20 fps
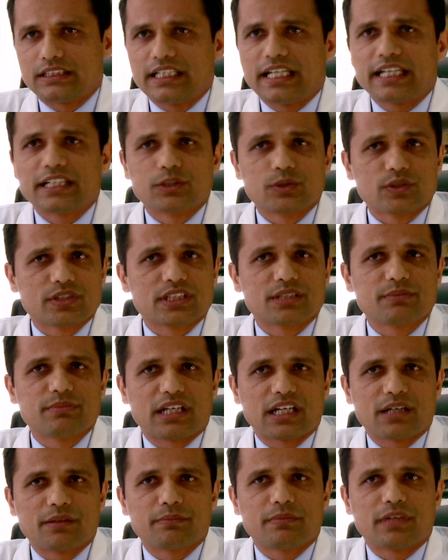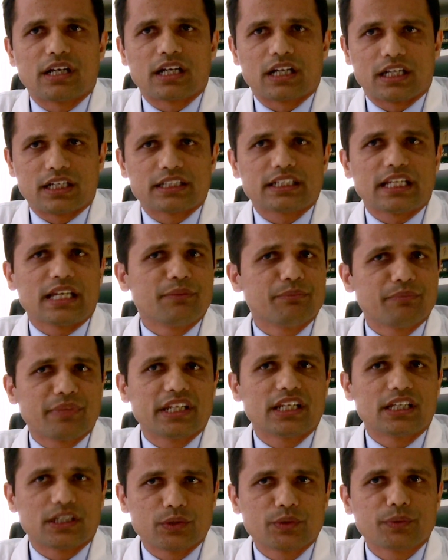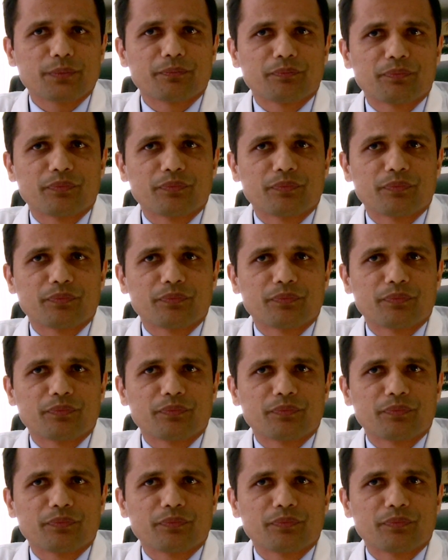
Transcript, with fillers: डायग्नोसिस बराबर अगर टाइम पे ना हो